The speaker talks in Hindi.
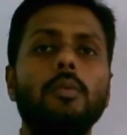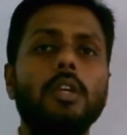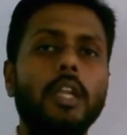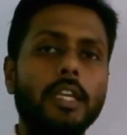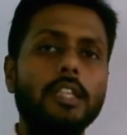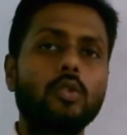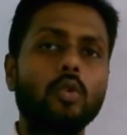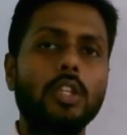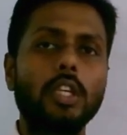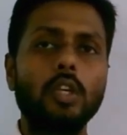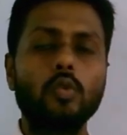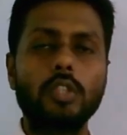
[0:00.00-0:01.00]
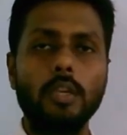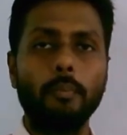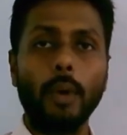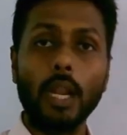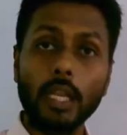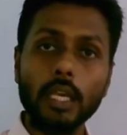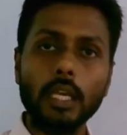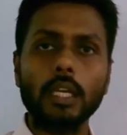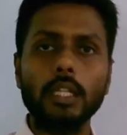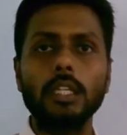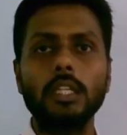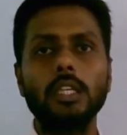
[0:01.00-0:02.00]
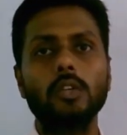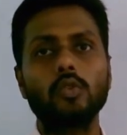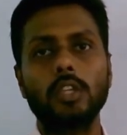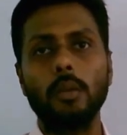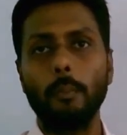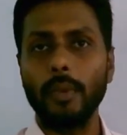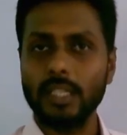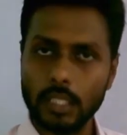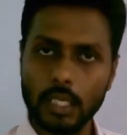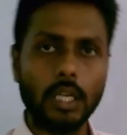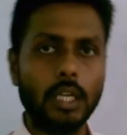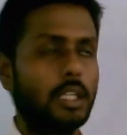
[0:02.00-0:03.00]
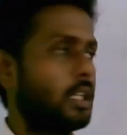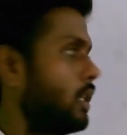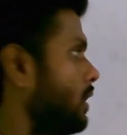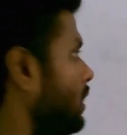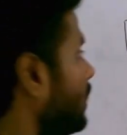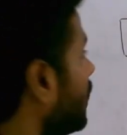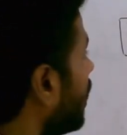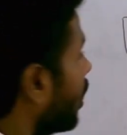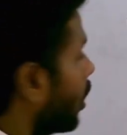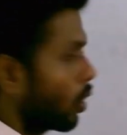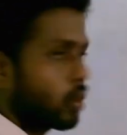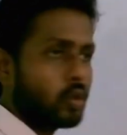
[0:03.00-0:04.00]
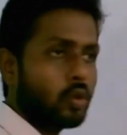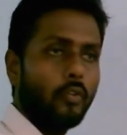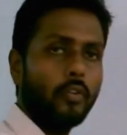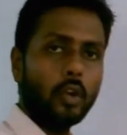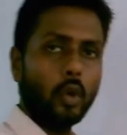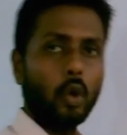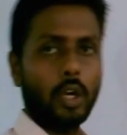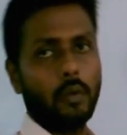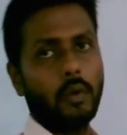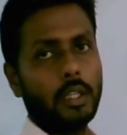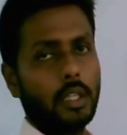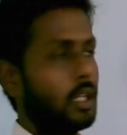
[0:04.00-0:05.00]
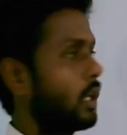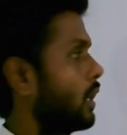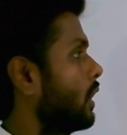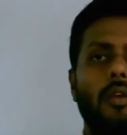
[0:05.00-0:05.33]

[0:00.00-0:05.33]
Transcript: भी ग्रेन्स होते हैं उसकी बल्किंग कर देते हैं उसकी मिक्सिंग कर देते हैं और उसको फिर ग्रो करवाते हैं